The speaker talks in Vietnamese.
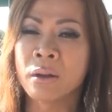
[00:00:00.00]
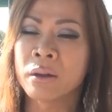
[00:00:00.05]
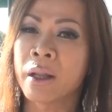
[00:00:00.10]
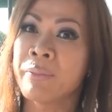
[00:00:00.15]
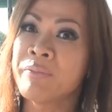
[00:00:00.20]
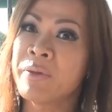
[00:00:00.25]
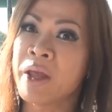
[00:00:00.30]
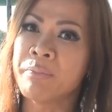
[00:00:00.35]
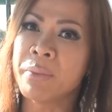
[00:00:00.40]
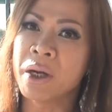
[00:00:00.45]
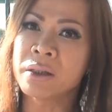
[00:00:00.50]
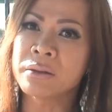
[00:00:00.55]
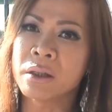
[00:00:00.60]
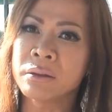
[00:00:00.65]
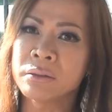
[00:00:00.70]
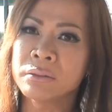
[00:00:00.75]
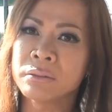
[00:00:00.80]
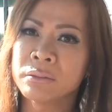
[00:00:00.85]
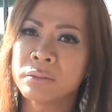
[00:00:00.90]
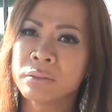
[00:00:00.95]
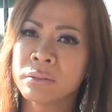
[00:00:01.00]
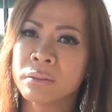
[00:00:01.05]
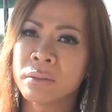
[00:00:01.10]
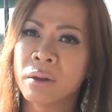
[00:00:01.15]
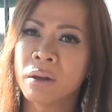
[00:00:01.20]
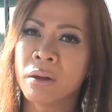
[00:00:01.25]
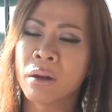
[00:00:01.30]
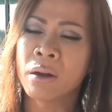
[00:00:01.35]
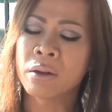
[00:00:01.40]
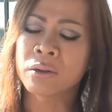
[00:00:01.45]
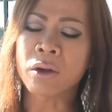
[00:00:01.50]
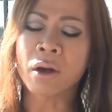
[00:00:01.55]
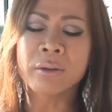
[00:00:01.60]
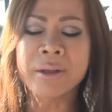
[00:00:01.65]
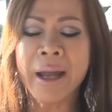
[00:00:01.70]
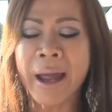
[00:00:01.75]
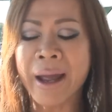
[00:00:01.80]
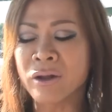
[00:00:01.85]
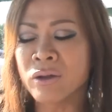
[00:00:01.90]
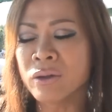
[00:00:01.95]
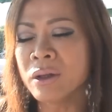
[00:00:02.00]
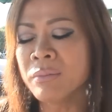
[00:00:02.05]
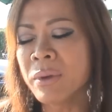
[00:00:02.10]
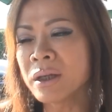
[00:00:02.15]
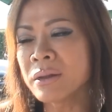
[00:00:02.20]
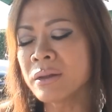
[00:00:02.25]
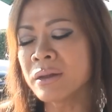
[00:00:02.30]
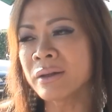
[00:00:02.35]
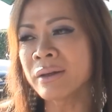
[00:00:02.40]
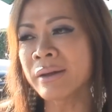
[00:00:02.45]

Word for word: làm về bức rứt rồi em càng yêu thương bức rứt